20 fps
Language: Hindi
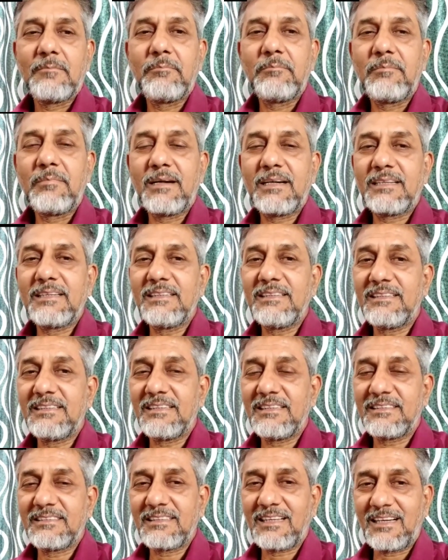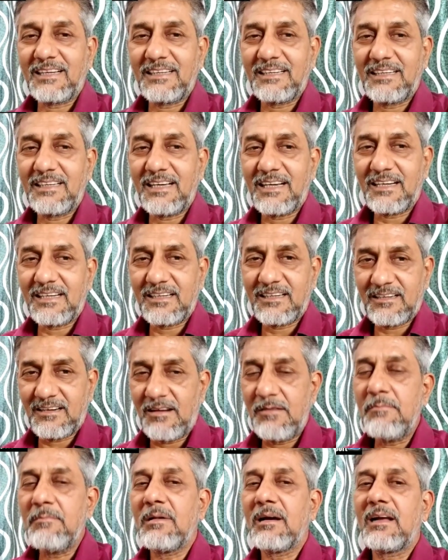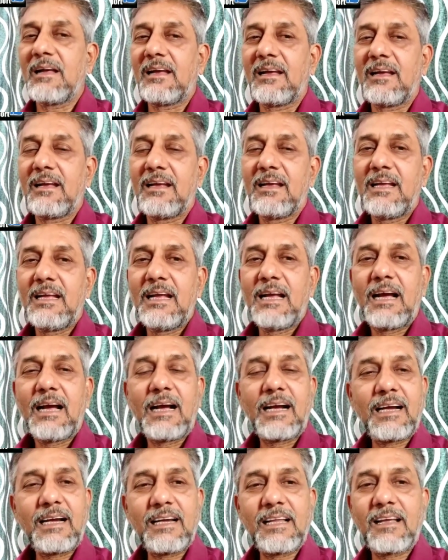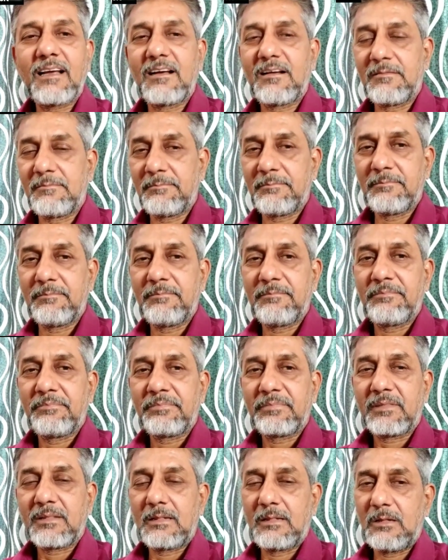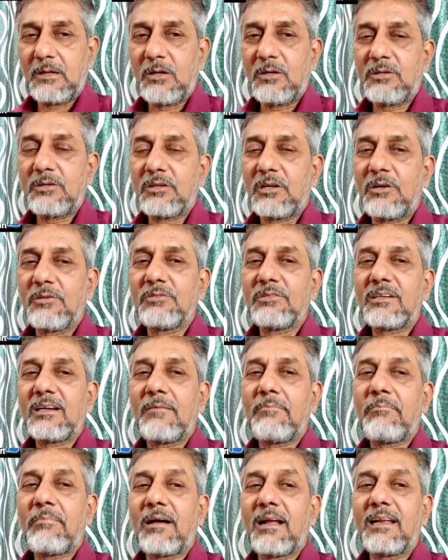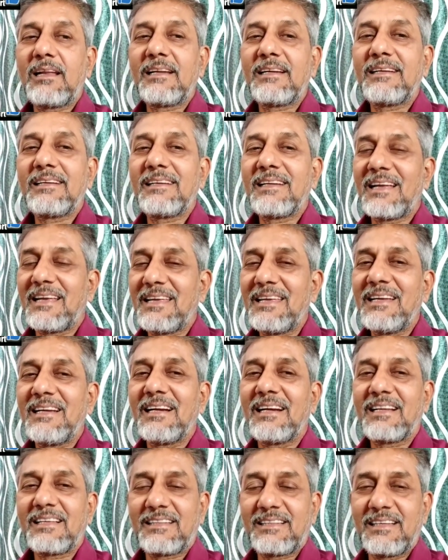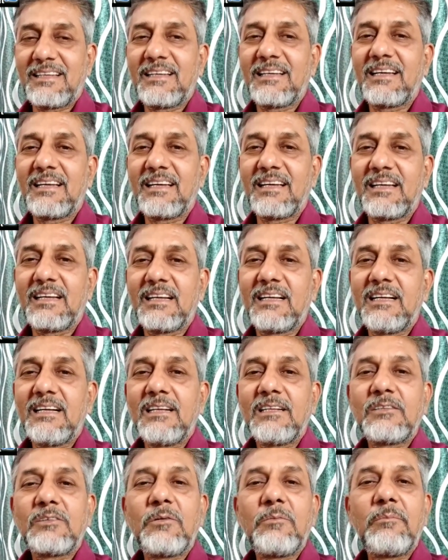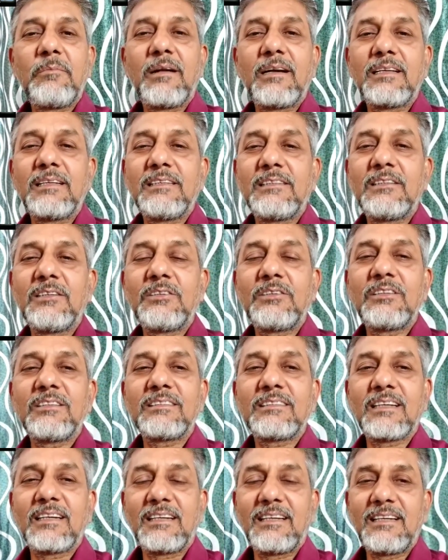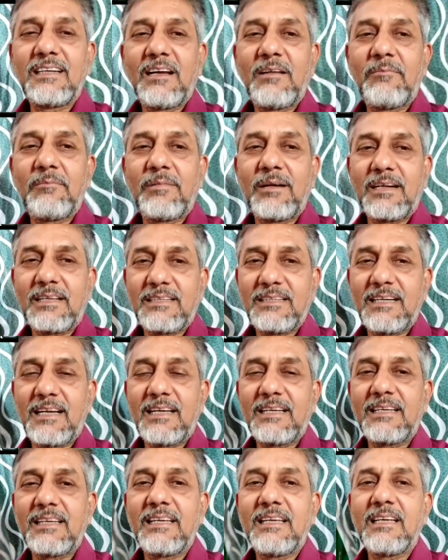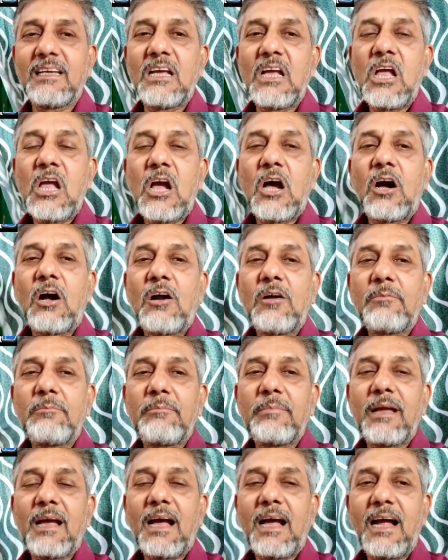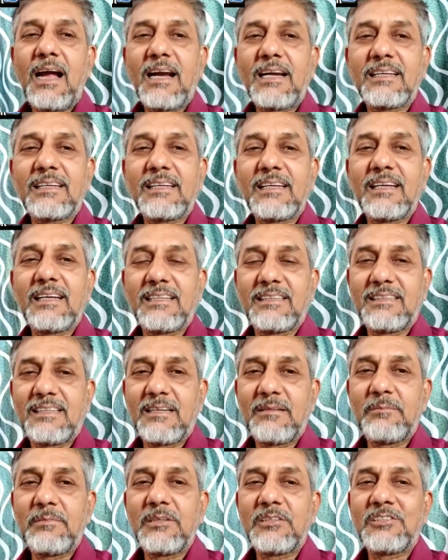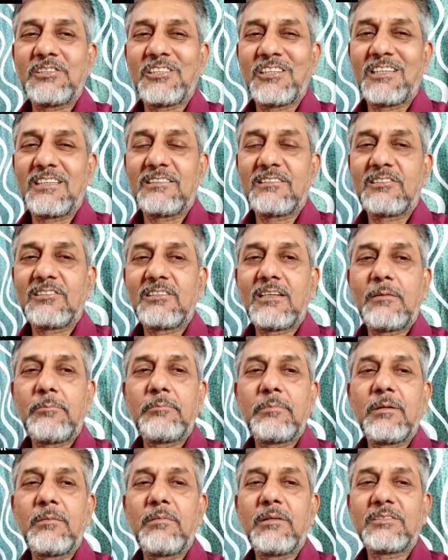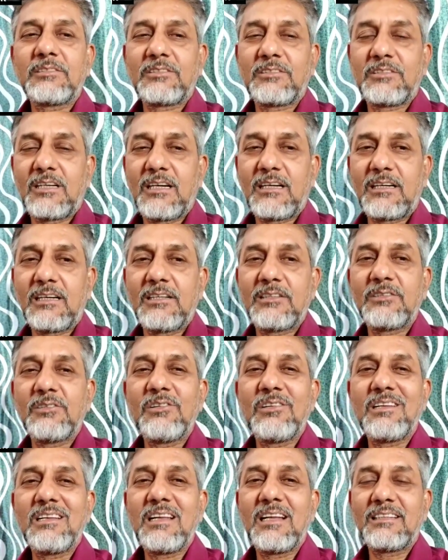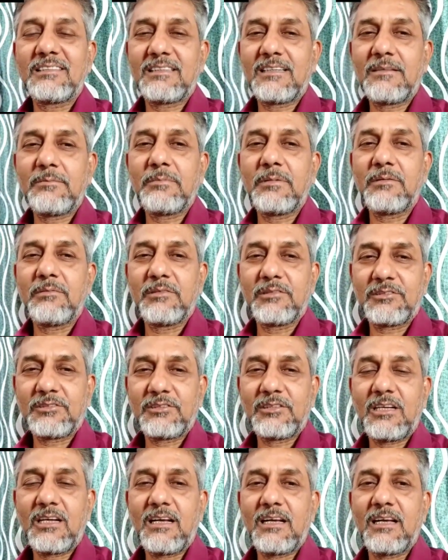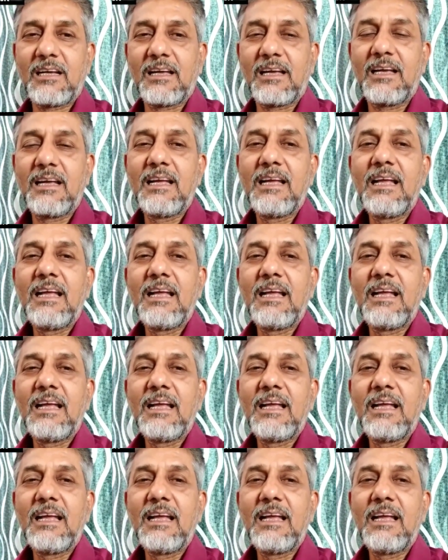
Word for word: मरीज की संख्या कम है अगर हम लॉकडाउन का पालन नहीं करते हैं तो मरीजों की संख्या बढ़ जाएगी और बिहार के अंदर में चिकित्सा व्यवस्था का जो लचर व्यवस्था है